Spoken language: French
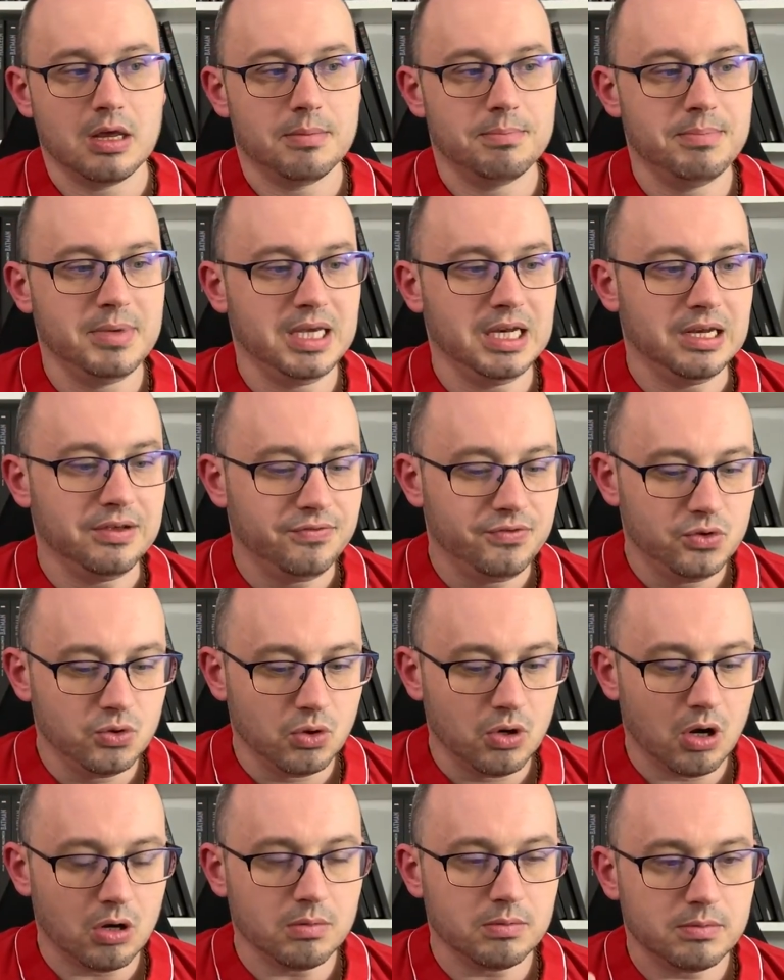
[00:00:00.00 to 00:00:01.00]
mais il est
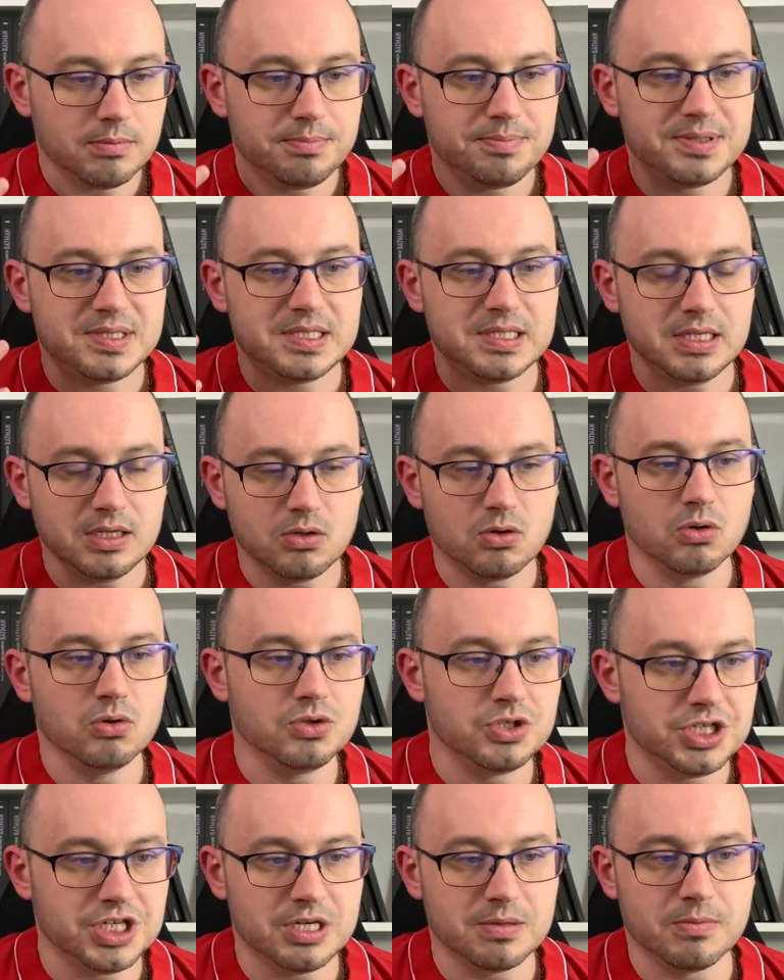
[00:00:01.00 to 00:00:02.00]
violent
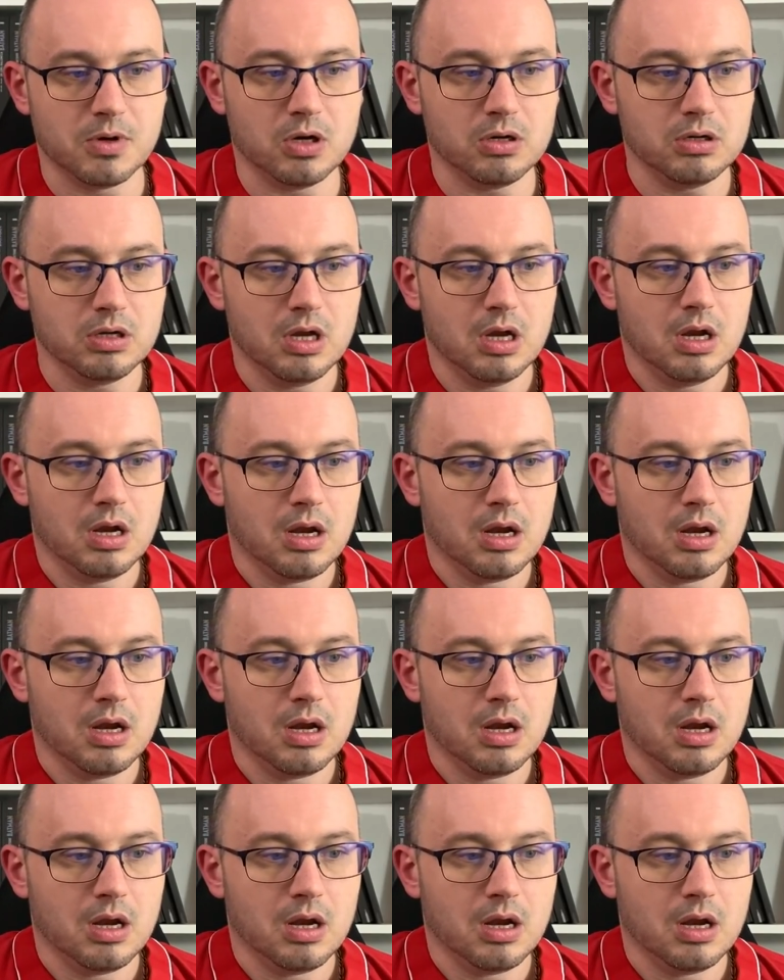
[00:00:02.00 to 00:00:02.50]
psychologiquement